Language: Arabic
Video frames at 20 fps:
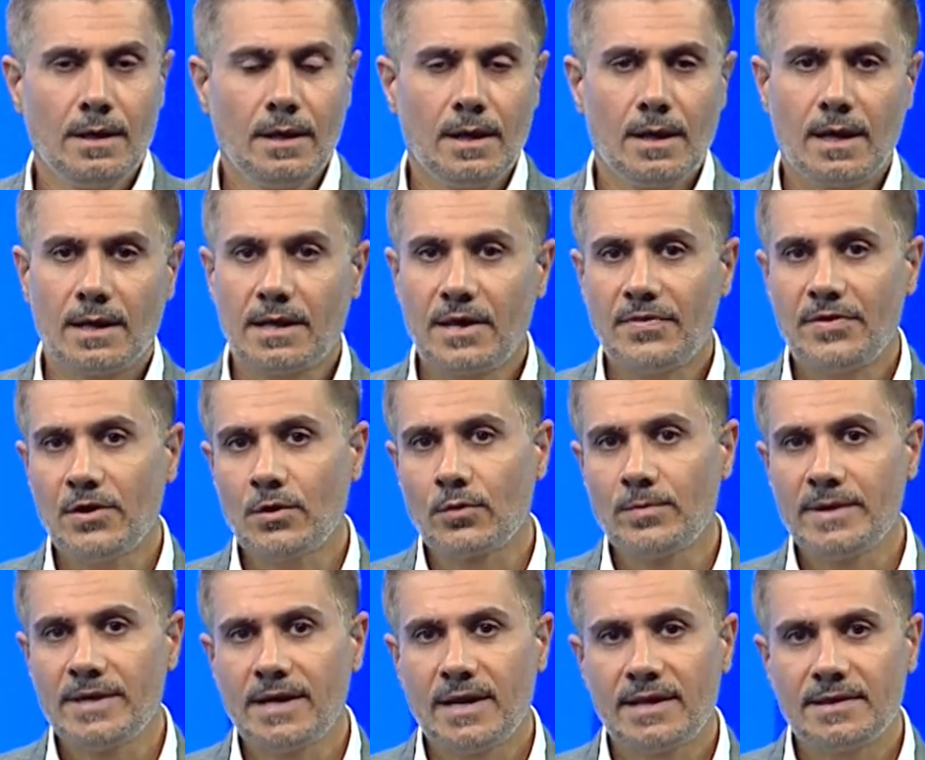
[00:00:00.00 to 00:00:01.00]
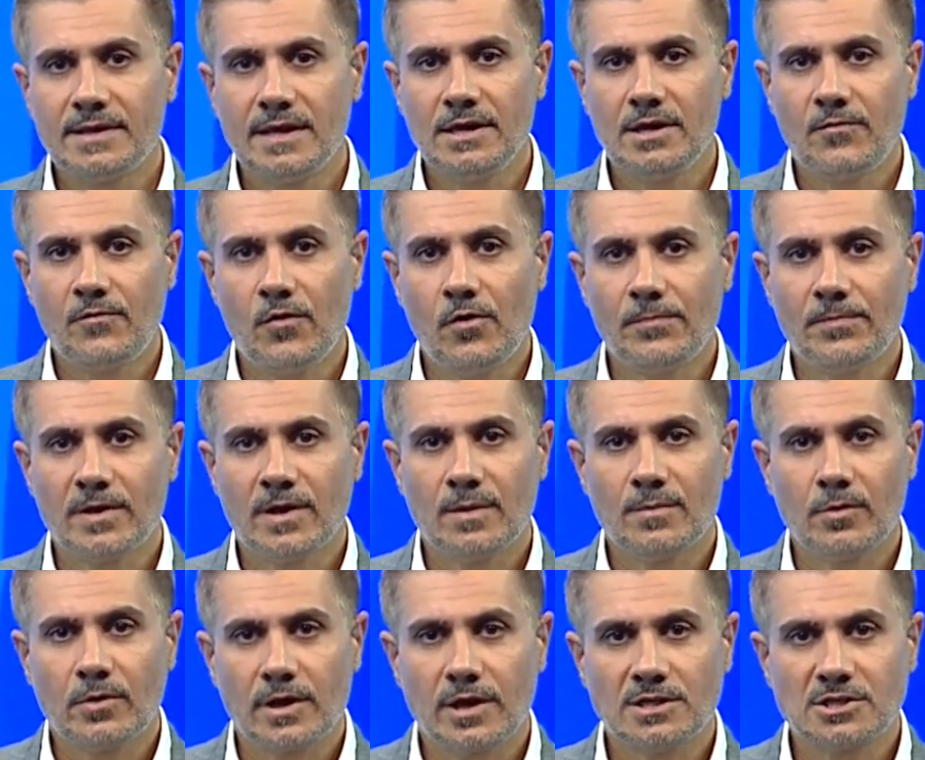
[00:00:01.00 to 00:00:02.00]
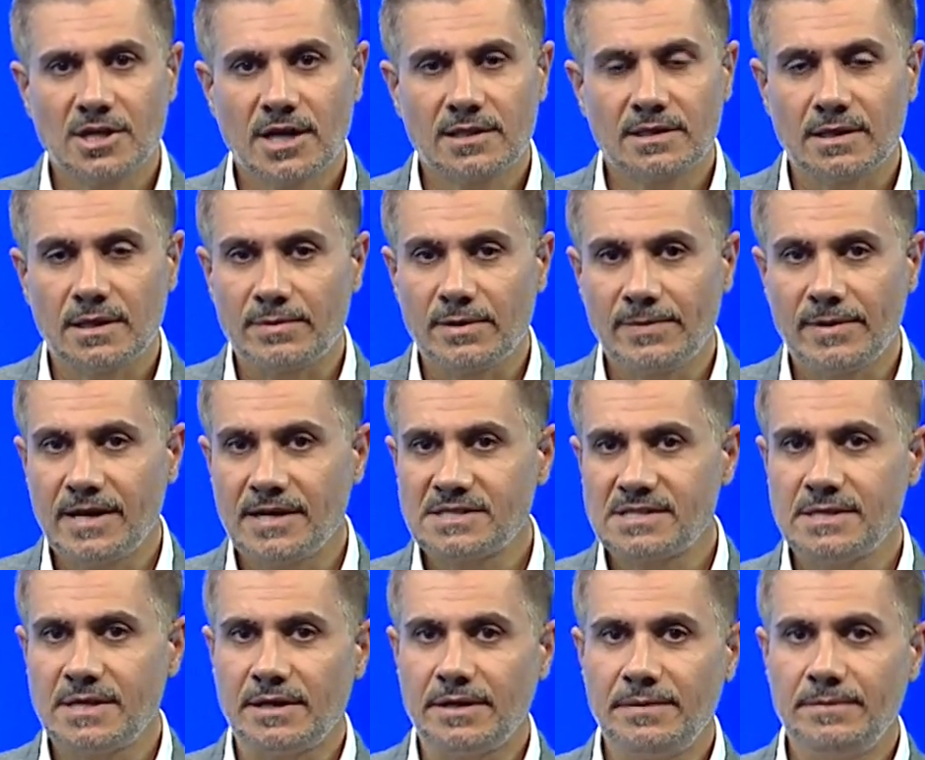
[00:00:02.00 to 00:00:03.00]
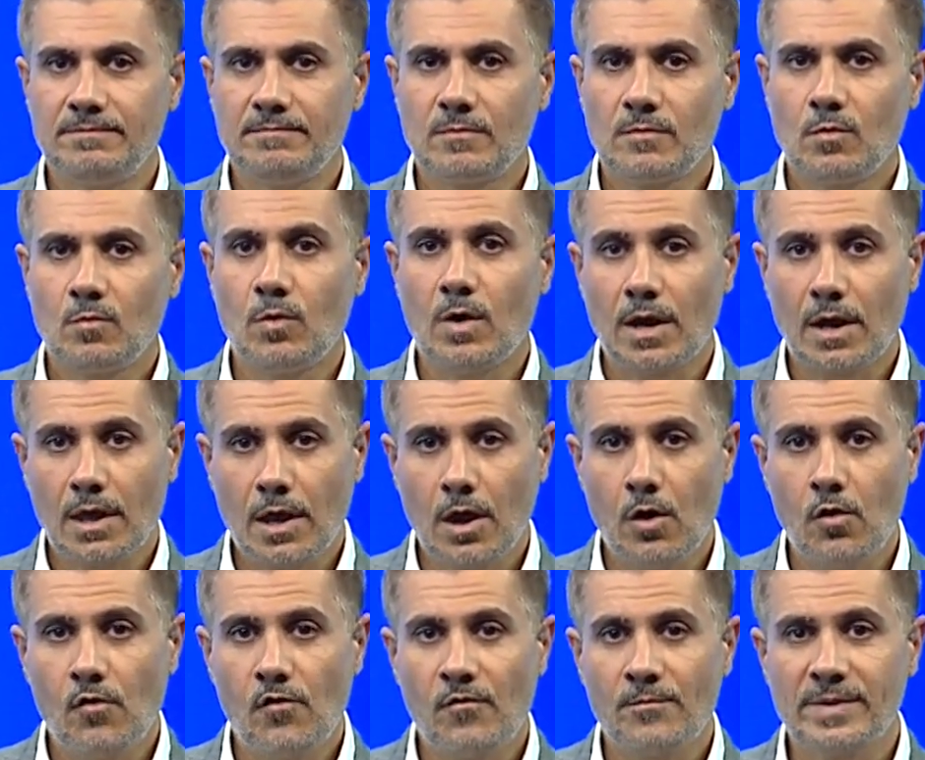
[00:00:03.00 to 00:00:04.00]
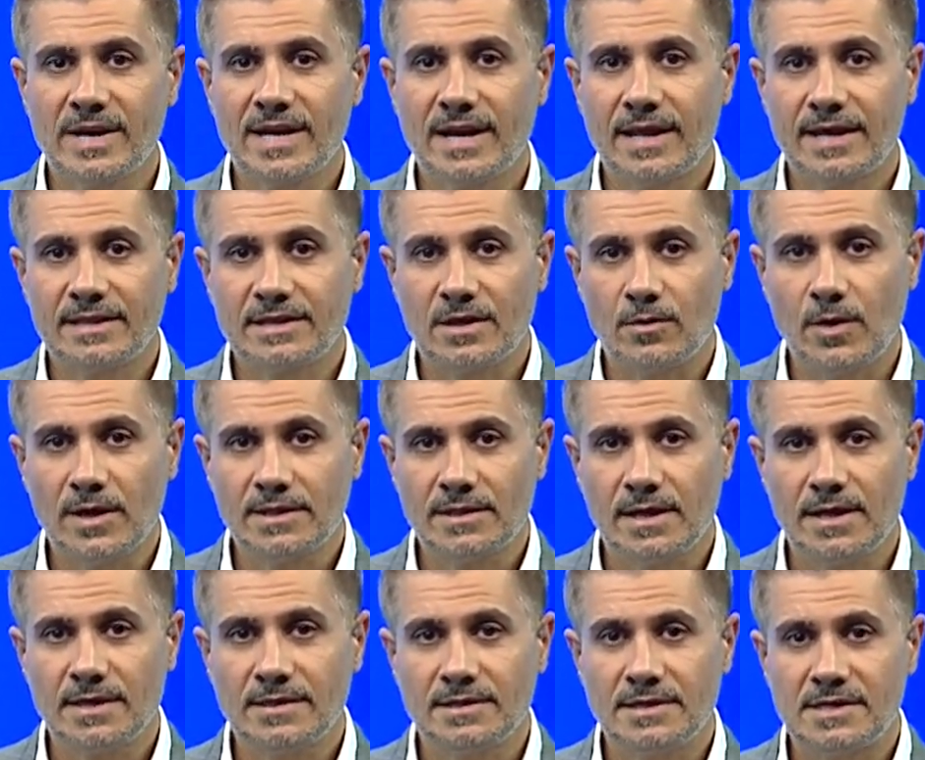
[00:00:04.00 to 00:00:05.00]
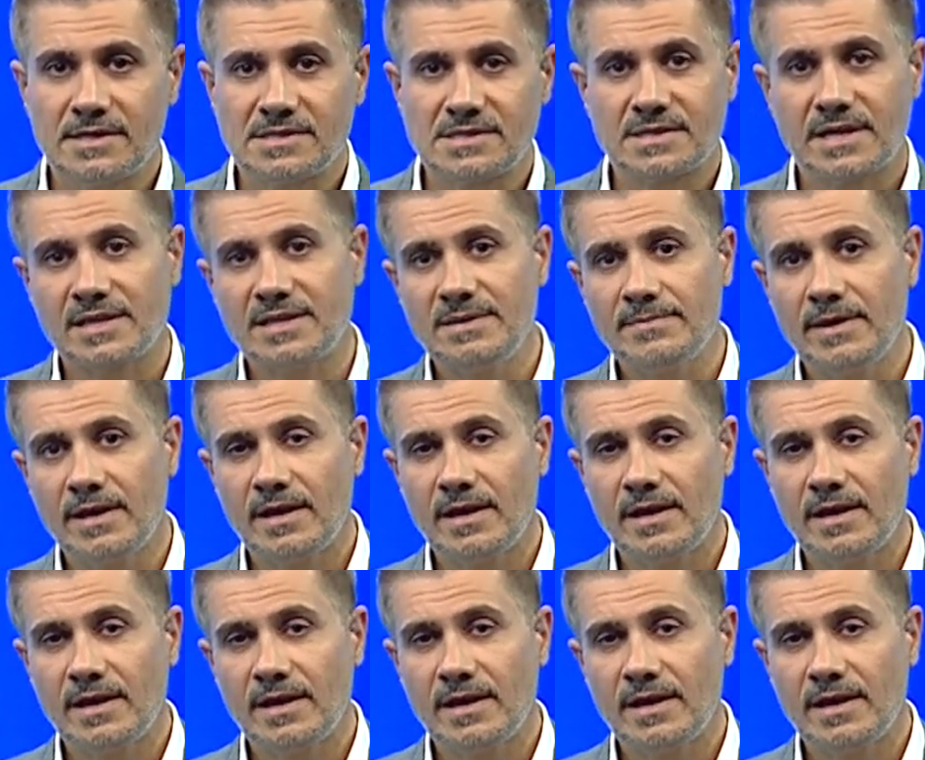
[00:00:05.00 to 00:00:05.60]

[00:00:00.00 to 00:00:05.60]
الكثير منا لديه فوبيا مراجعة طبيب الأسنان والخوف من الأدوات التي يستخدمها